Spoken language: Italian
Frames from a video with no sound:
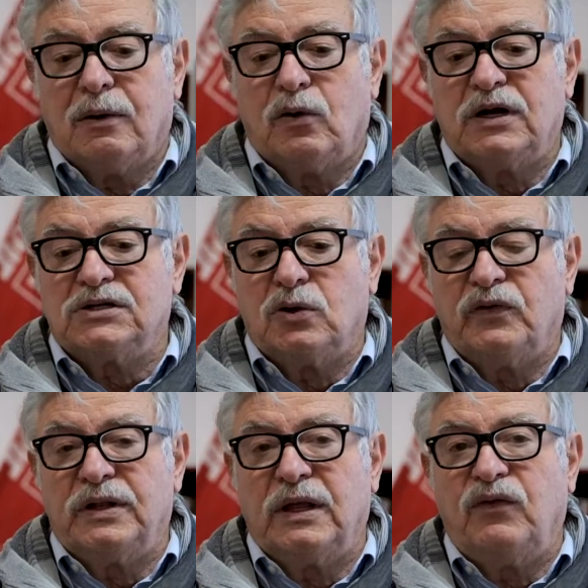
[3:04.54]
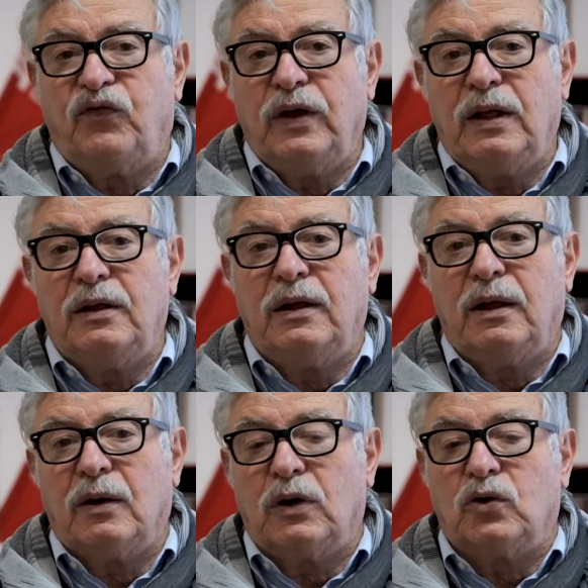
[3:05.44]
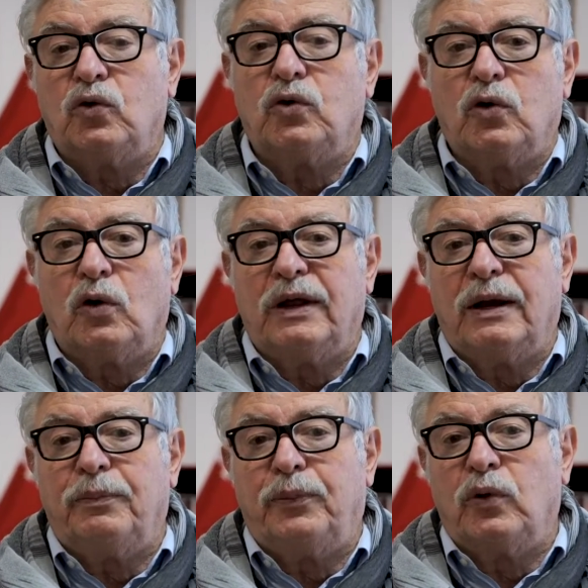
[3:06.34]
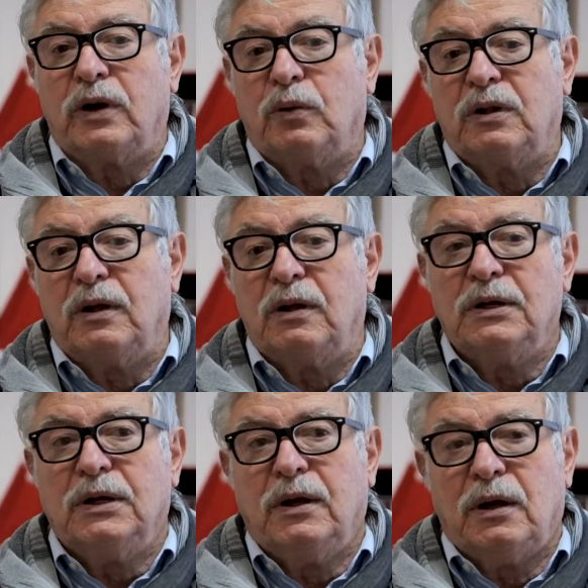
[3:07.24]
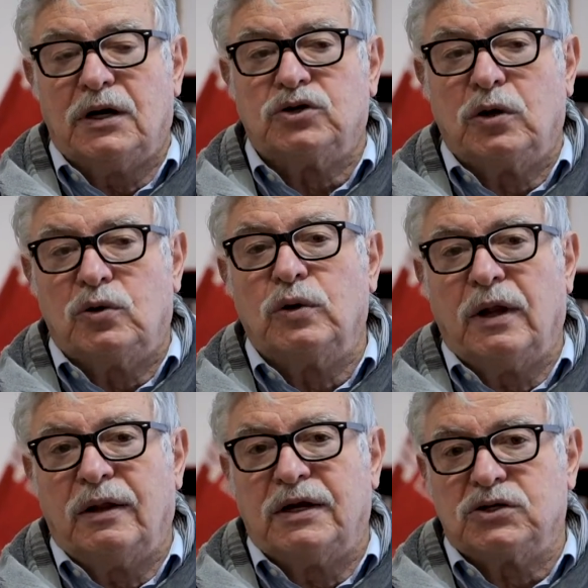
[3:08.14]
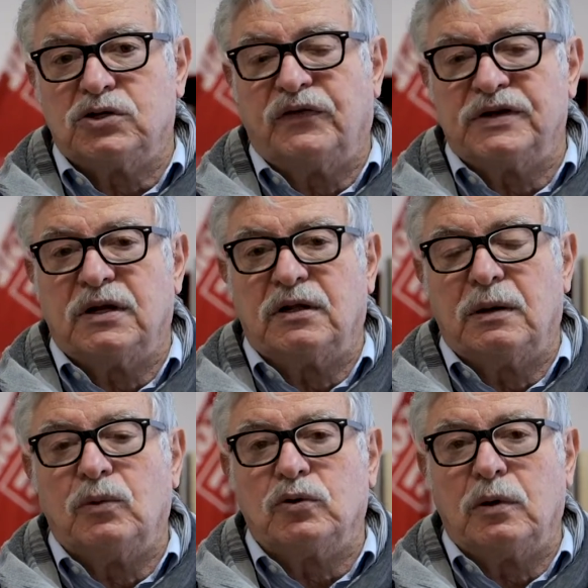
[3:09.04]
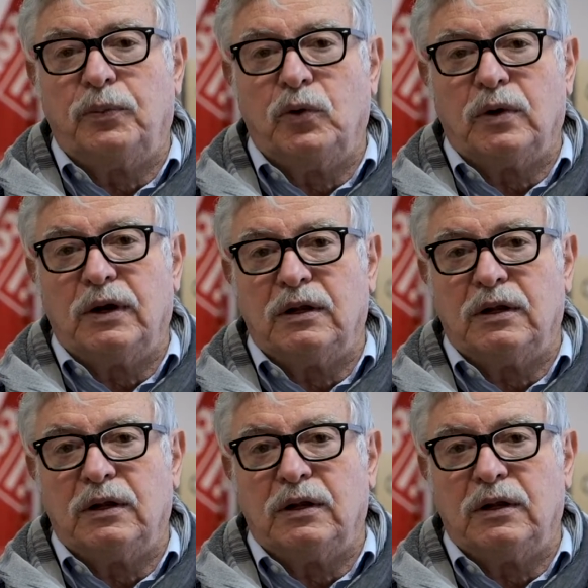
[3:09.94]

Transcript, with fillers: non riescono a vedere i figli e qualcuno non li ha neppure, quindi la solitudine adesso si fa sentire molto di più che